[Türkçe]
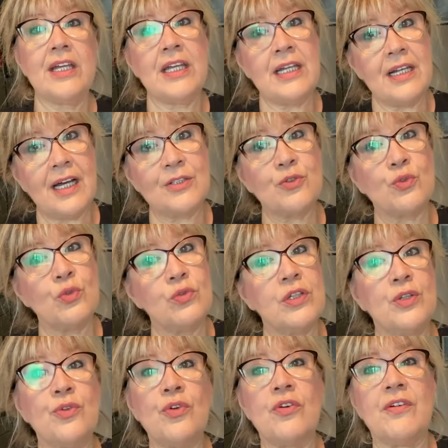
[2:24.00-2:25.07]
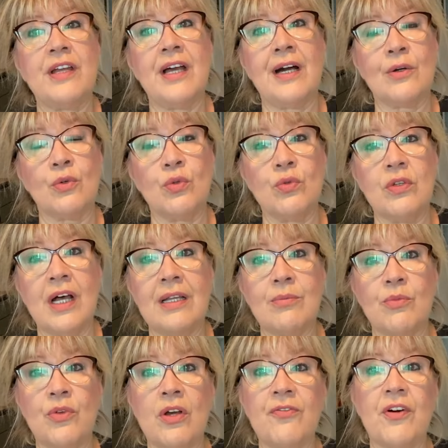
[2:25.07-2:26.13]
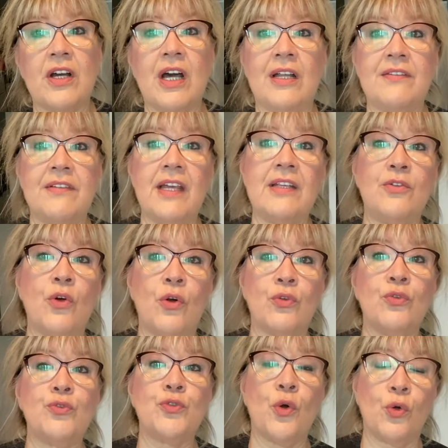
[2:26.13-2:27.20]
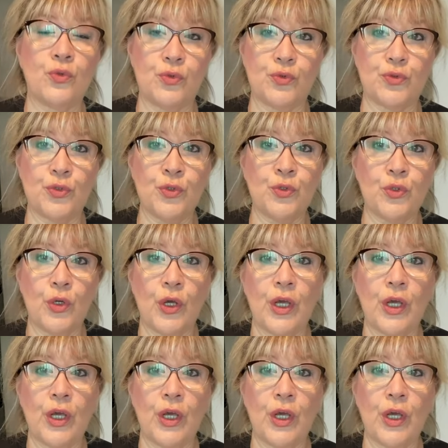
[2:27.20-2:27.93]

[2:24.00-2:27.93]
ilaç kullanıyor veya kullanmıyor fakat T4'ü çok düşük.